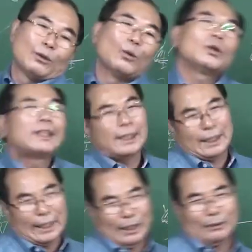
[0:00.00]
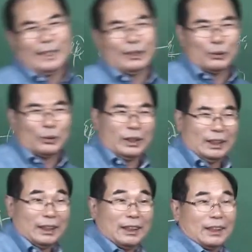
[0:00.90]
옷이더라 이 말이야 옷이
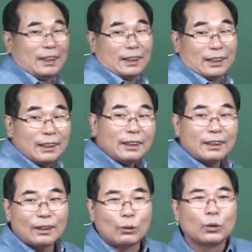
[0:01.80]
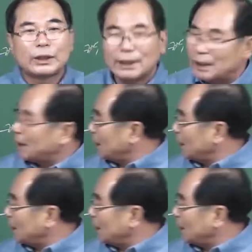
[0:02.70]
어? 옷이가